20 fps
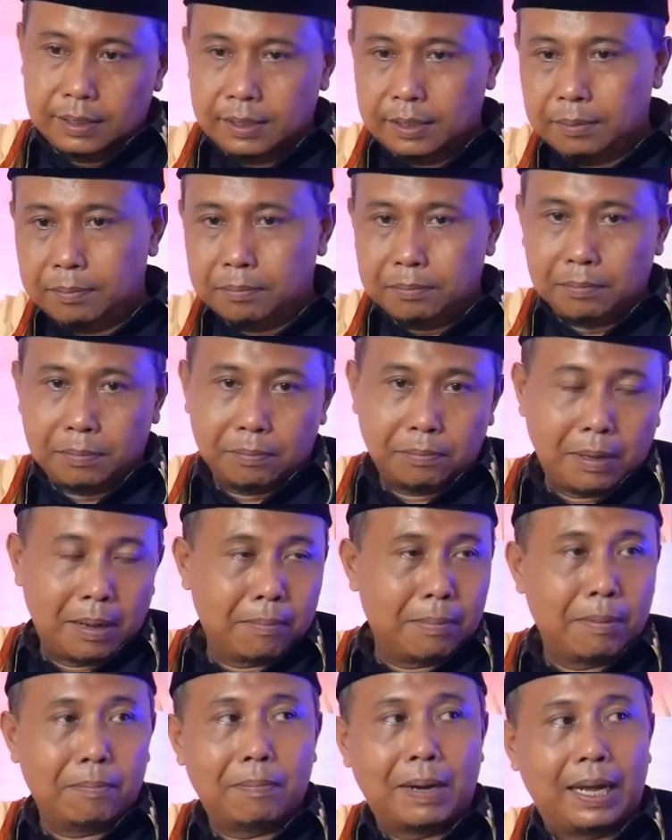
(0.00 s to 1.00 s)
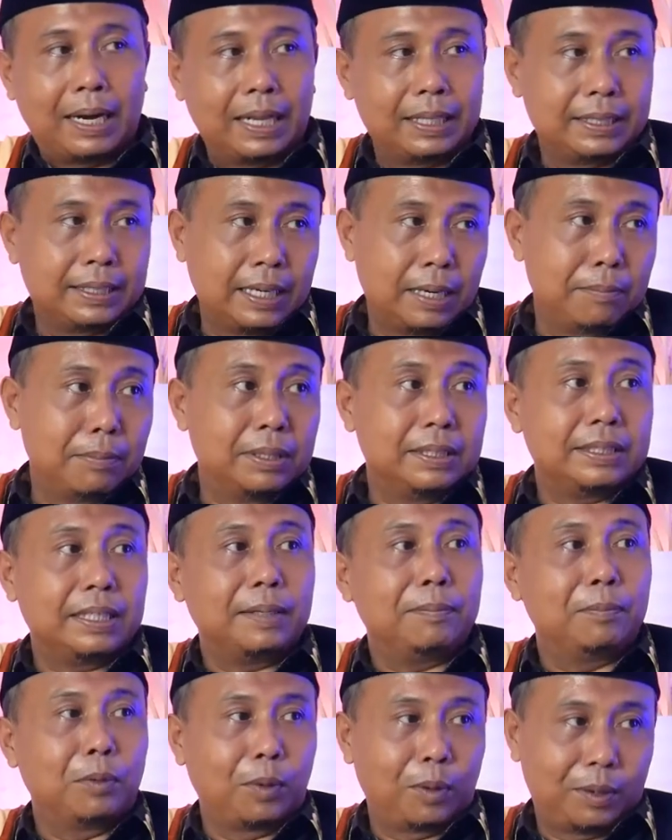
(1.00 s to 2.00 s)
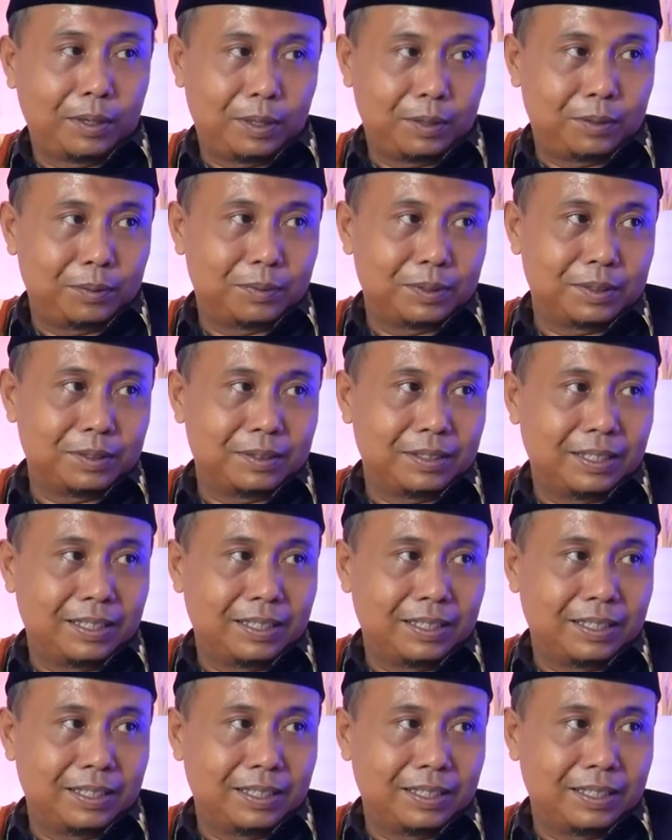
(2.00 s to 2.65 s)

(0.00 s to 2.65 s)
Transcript: mbak membarat dan mentimur gitu maksudnya.